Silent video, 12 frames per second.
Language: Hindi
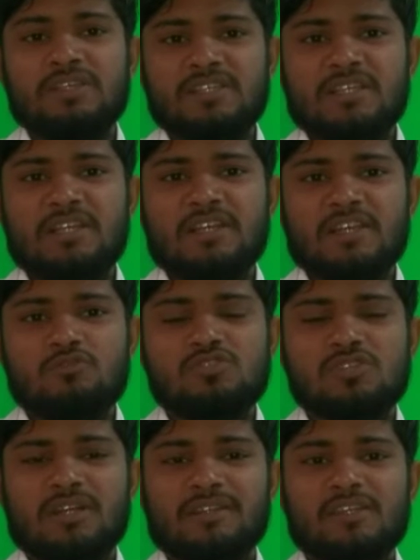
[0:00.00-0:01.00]
इसलिए नहीं
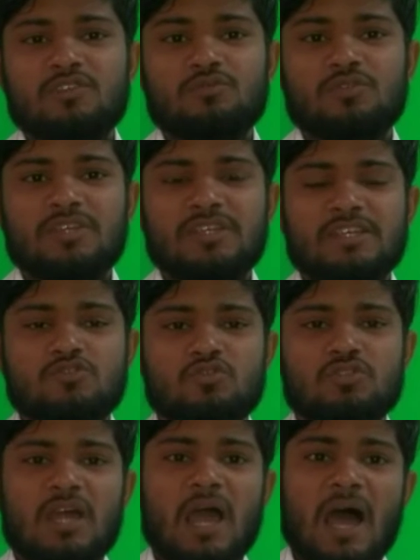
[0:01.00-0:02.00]
यूज करते हैं क्योंकि ये जो
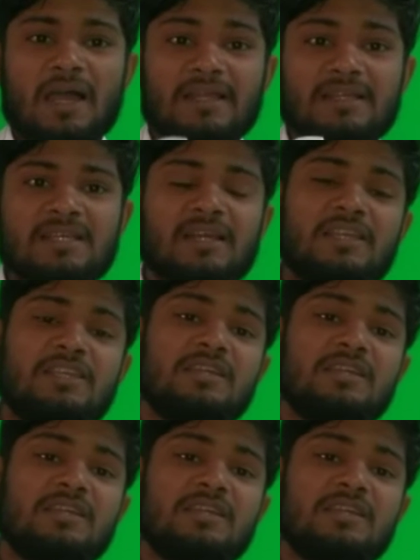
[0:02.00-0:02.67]
होता है आगे जाके